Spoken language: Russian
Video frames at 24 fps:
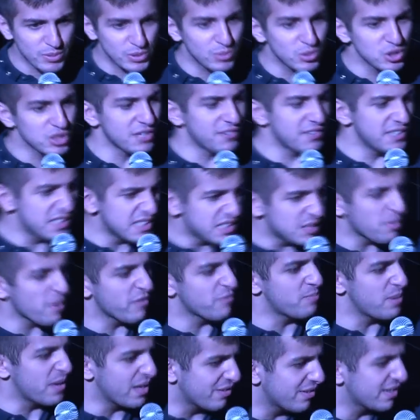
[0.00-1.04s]
потому что видит тебя
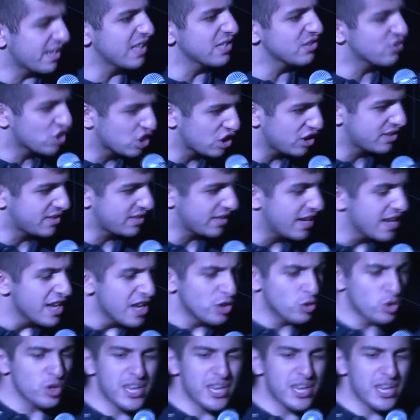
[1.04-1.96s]
в первый раз в жизни.